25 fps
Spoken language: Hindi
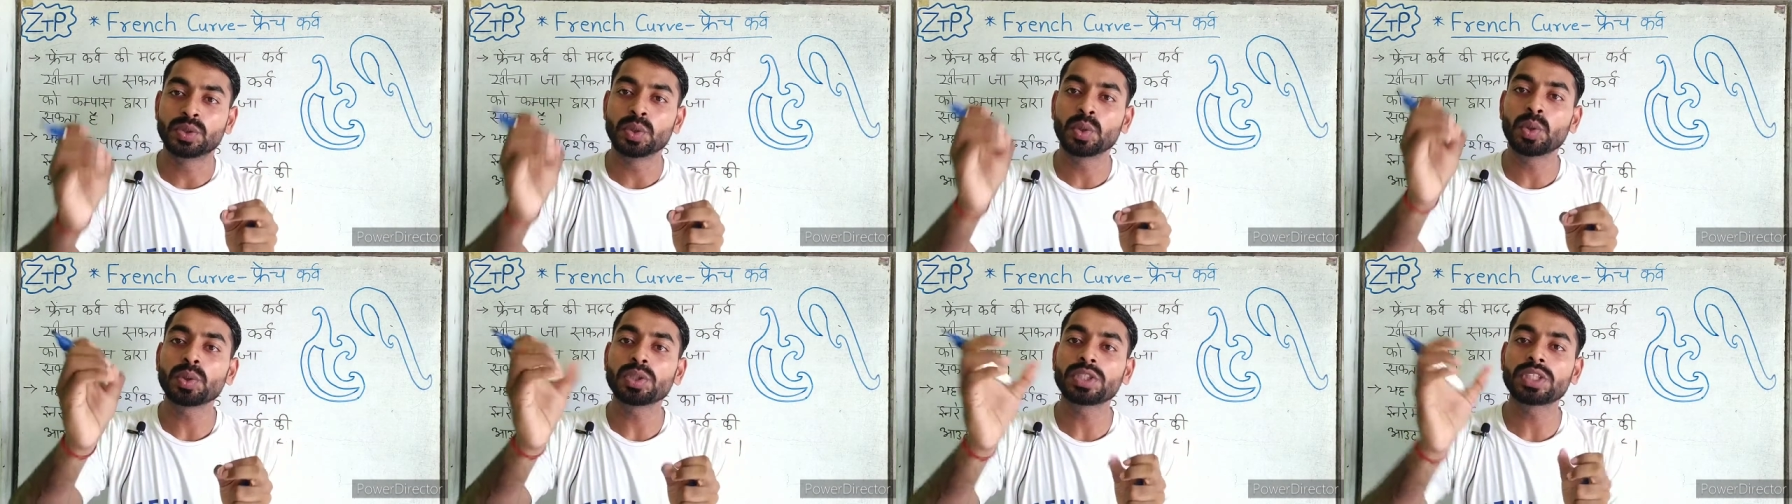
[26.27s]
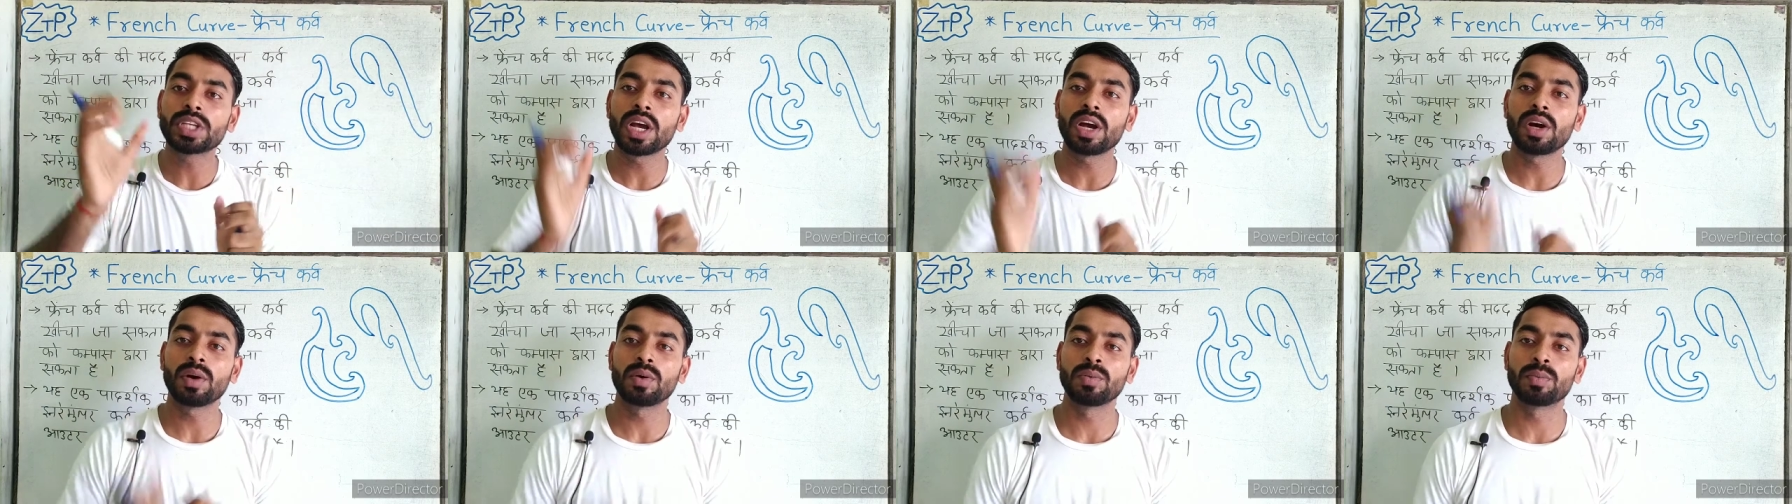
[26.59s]
जो
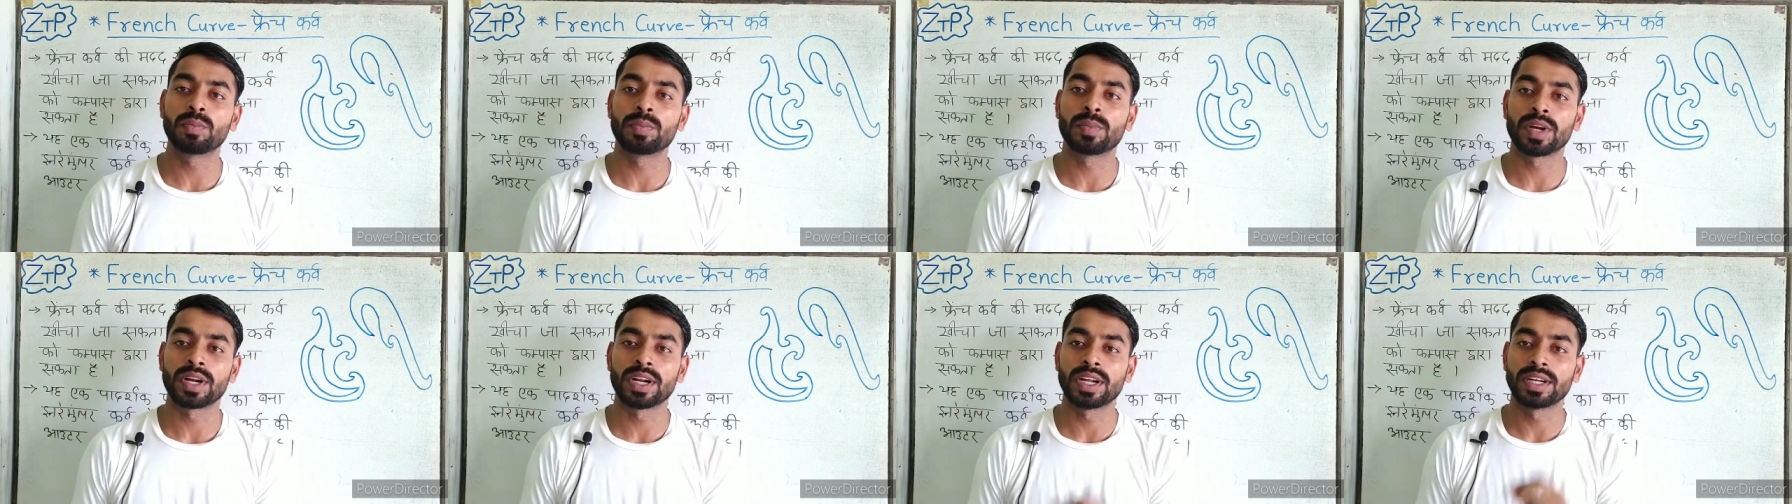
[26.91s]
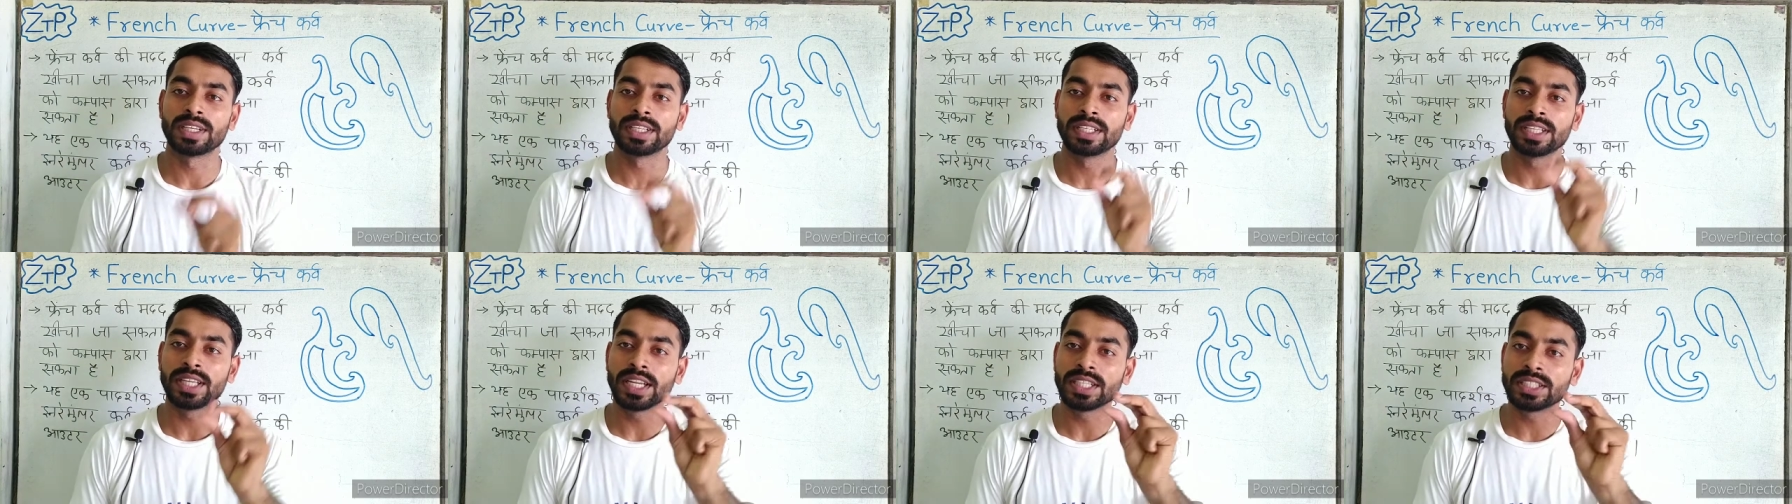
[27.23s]
सा
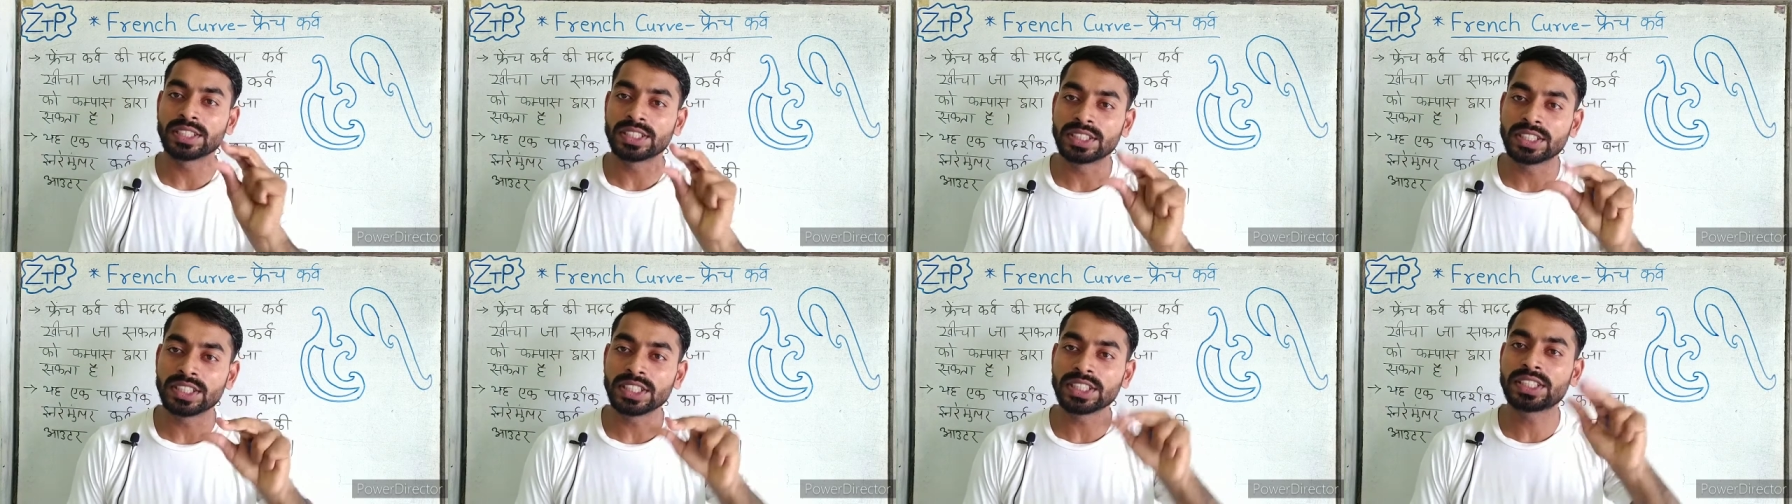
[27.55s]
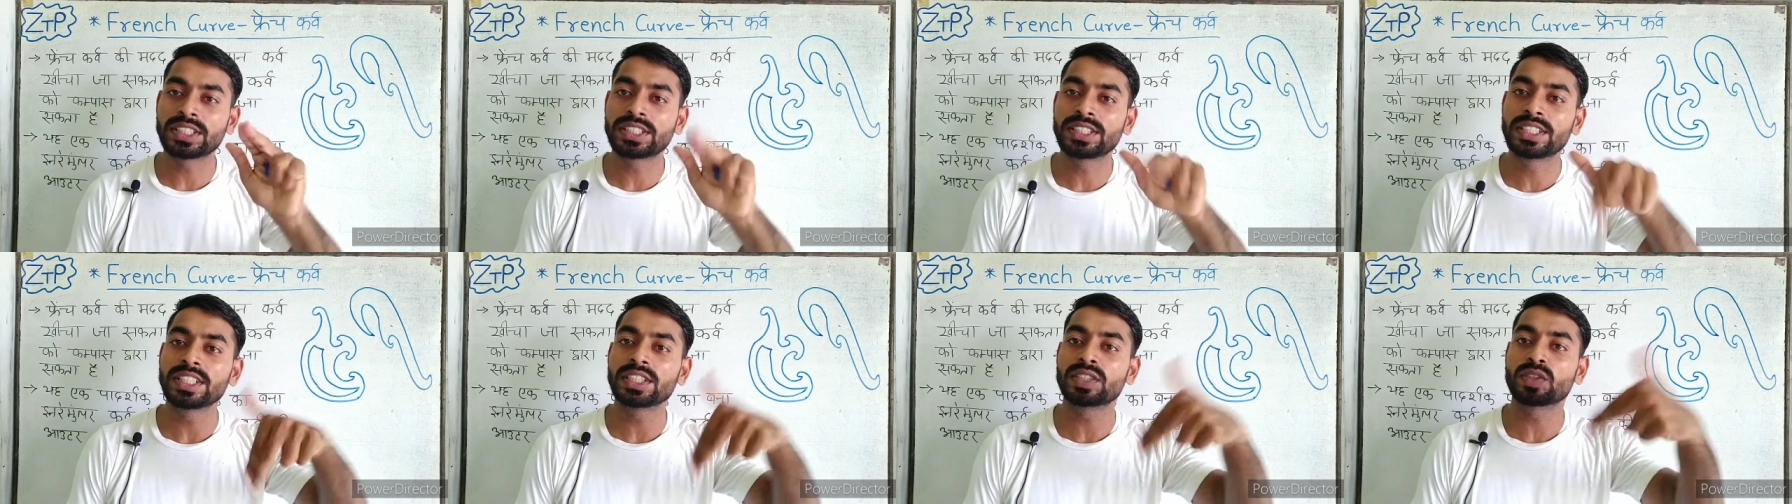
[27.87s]
उपकरण या
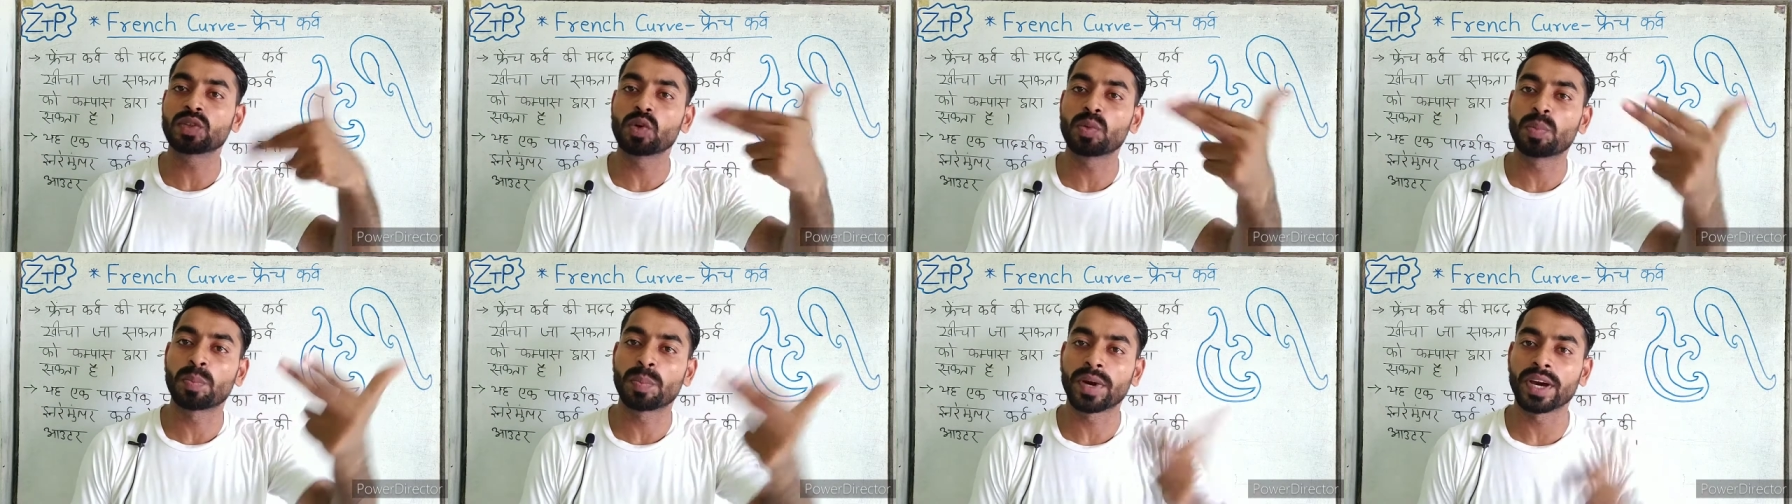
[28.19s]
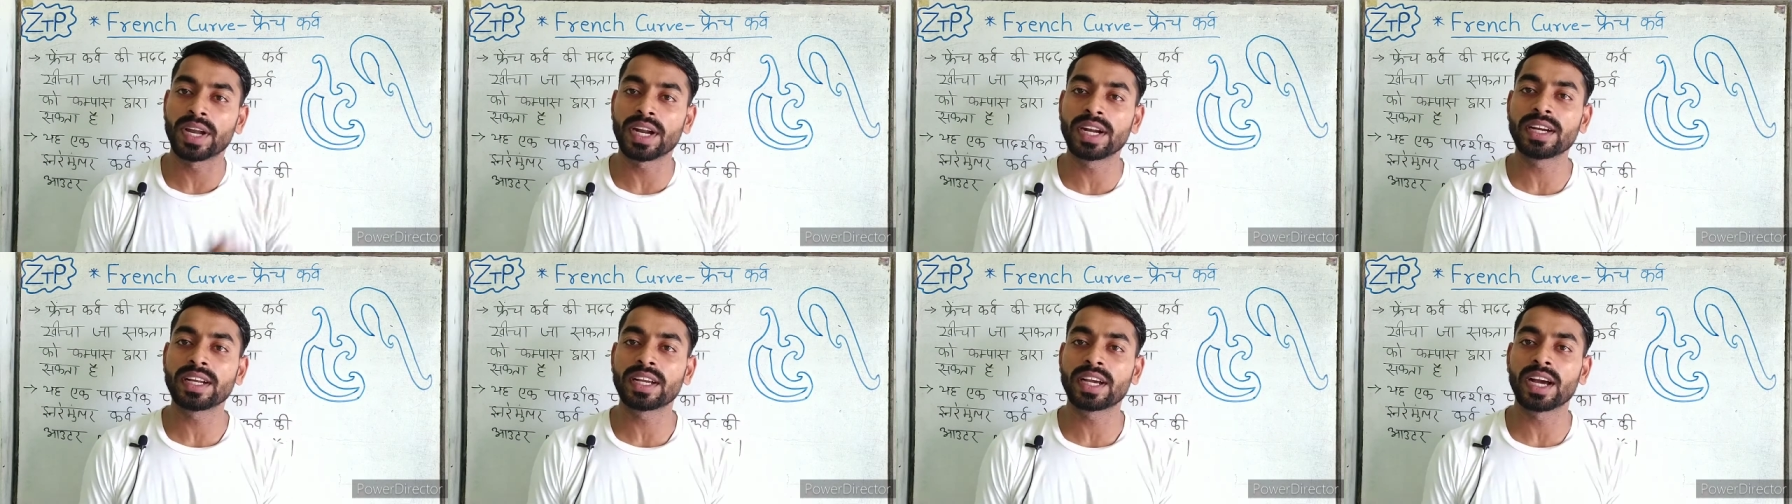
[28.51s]
जिस जिस
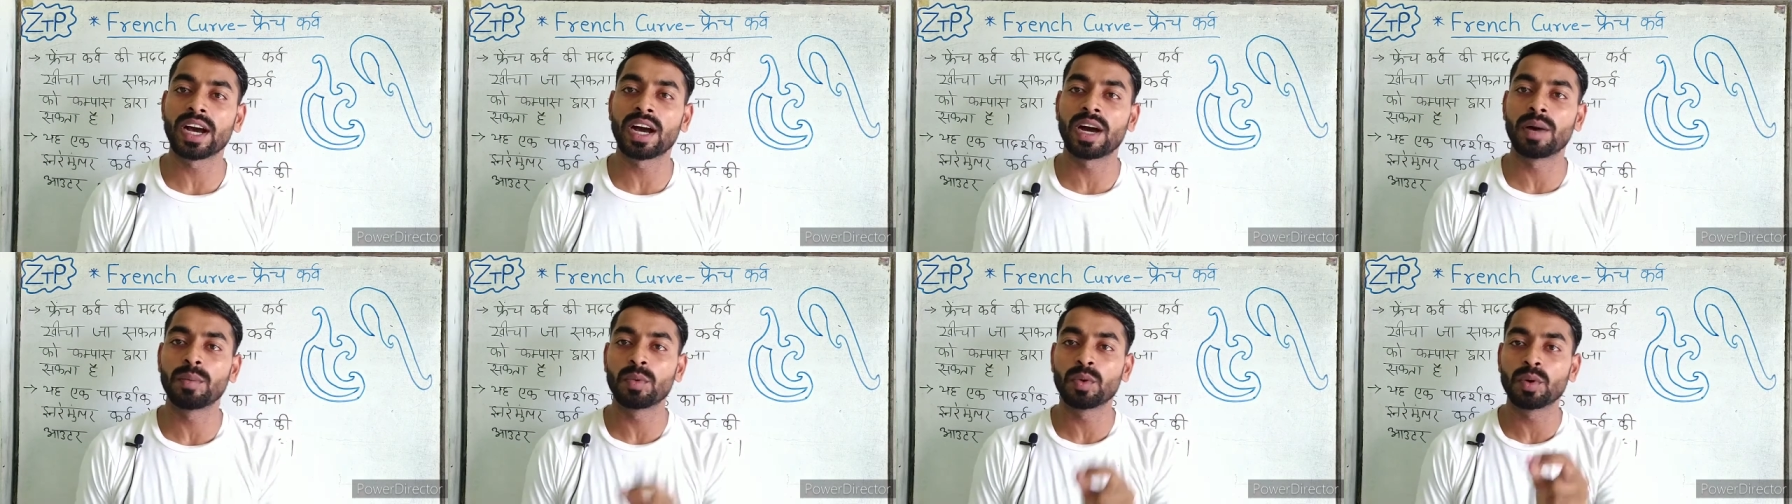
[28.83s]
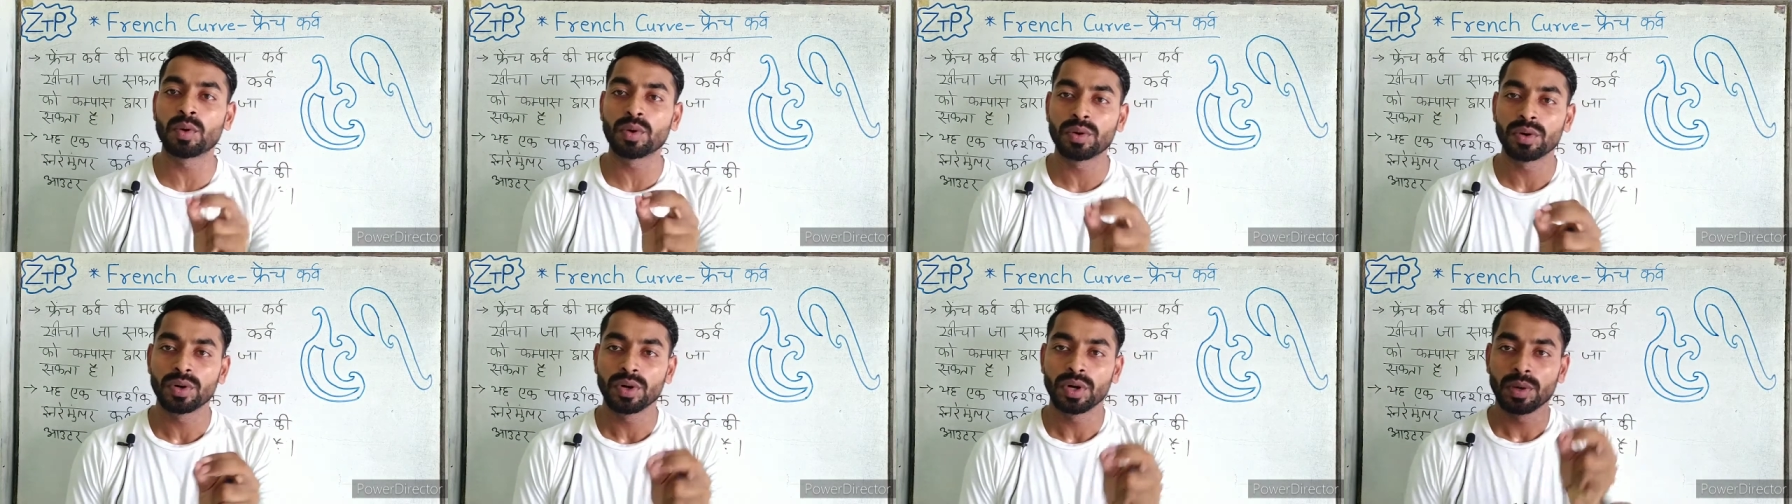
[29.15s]
उपकरण का हम
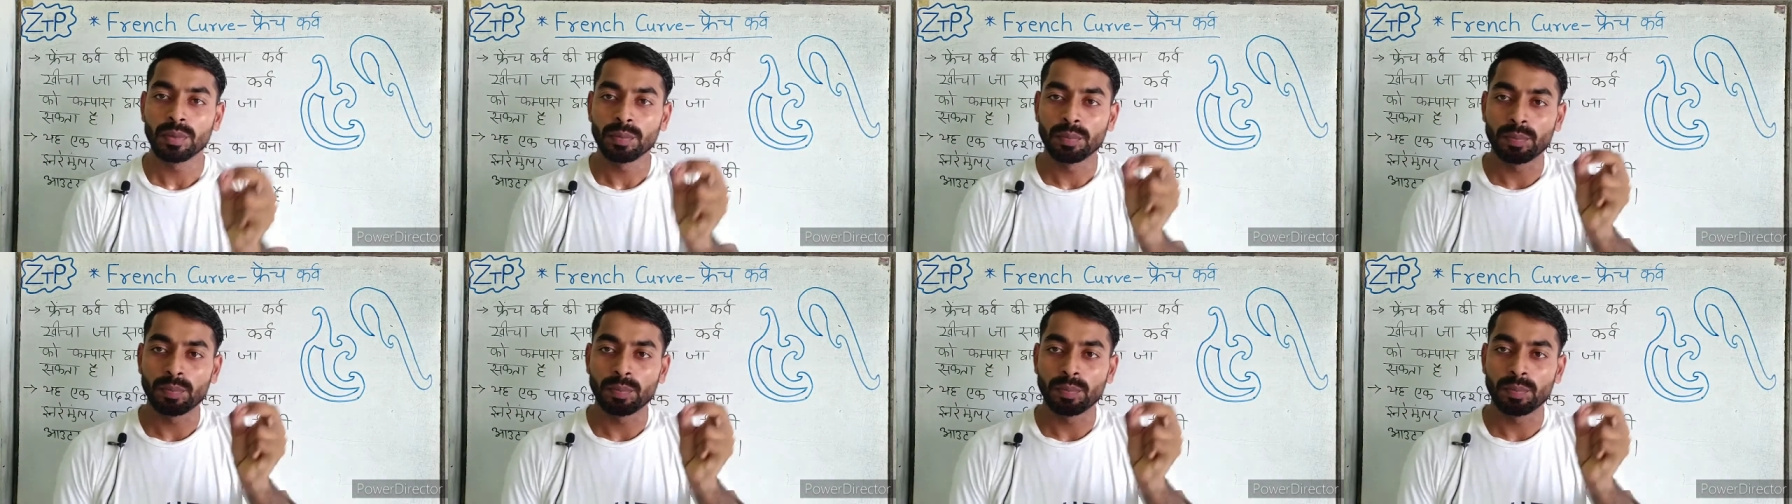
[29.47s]
लोग